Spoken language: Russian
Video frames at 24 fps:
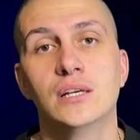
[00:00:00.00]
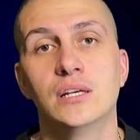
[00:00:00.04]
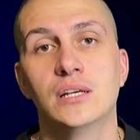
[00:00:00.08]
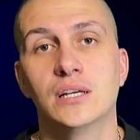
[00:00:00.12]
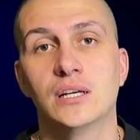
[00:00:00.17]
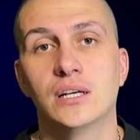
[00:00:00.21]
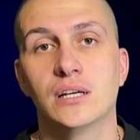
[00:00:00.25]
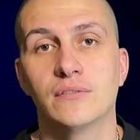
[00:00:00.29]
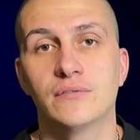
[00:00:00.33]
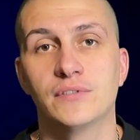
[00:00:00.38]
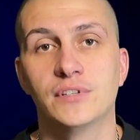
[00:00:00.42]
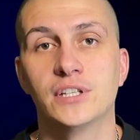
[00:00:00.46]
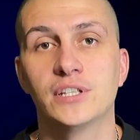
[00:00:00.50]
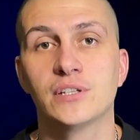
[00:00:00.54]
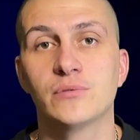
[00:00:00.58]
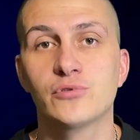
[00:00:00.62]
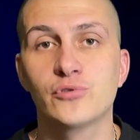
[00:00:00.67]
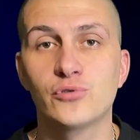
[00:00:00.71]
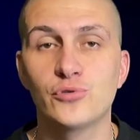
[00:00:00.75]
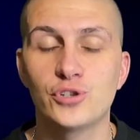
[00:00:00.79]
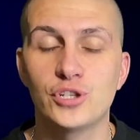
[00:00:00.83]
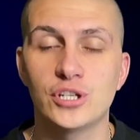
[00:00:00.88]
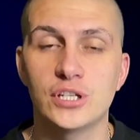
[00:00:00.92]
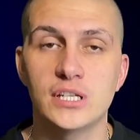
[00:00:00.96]
Э, в данном
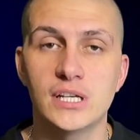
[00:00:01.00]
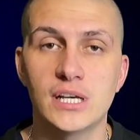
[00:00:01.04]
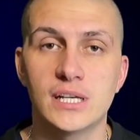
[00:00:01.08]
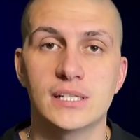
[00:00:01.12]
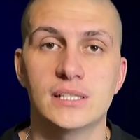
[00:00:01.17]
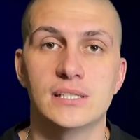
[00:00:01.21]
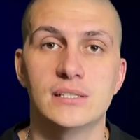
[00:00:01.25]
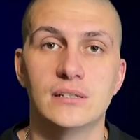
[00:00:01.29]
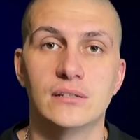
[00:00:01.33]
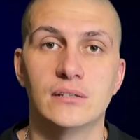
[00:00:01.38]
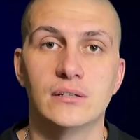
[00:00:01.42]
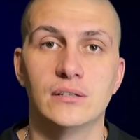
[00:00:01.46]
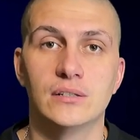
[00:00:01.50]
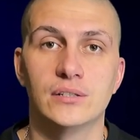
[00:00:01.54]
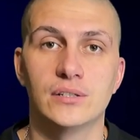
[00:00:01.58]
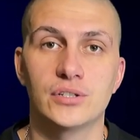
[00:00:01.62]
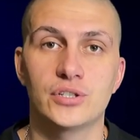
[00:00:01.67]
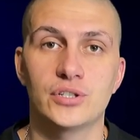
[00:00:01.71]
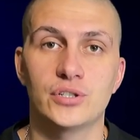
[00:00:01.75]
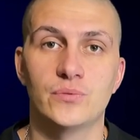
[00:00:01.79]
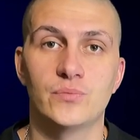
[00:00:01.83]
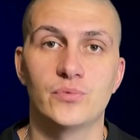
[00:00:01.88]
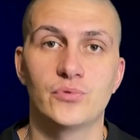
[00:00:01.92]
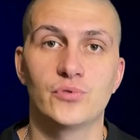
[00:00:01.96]
случае я сделал
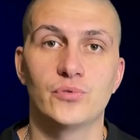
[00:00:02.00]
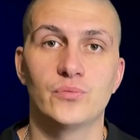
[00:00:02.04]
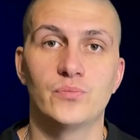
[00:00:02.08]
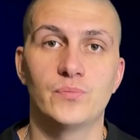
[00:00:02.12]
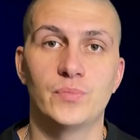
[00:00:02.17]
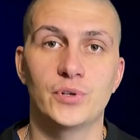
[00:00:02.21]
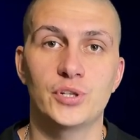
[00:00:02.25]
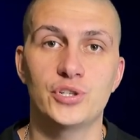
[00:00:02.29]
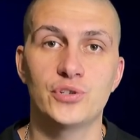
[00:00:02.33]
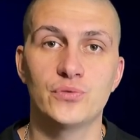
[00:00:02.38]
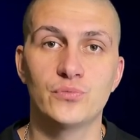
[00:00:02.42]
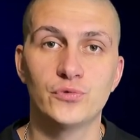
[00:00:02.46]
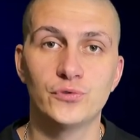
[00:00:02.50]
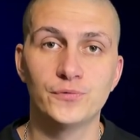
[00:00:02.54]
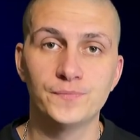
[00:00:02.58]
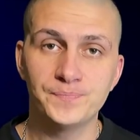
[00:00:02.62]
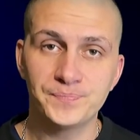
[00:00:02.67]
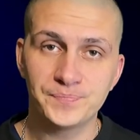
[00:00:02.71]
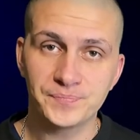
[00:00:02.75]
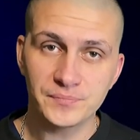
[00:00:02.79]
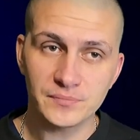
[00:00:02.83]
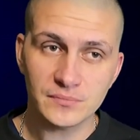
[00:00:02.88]
ошибку. Почему?